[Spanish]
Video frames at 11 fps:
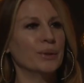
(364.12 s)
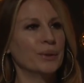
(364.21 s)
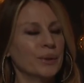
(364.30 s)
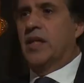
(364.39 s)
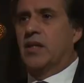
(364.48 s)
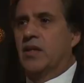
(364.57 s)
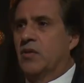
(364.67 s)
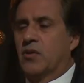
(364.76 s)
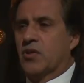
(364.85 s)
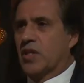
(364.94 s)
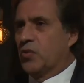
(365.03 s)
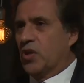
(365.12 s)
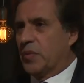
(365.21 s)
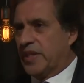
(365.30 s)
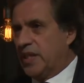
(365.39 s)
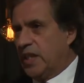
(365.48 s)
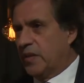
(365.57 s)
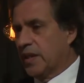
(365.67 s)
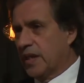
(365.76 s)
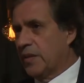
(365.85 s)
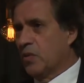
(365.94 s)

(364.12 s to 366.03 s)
que hay cosas muy objetivas,